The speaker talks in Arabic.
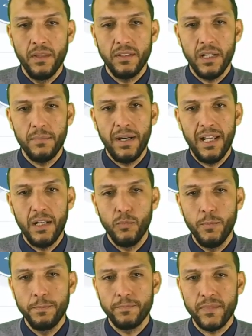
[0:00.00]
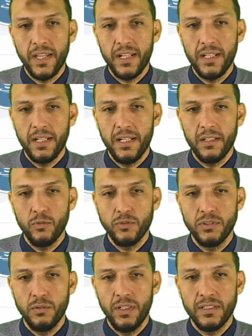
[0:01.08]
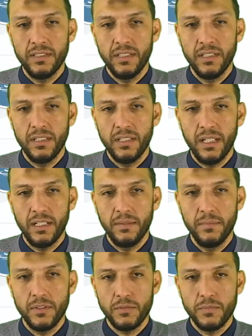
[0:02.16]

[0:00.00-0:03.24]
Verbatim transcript: طيب على العموم انا هدوس دلوقتي يعني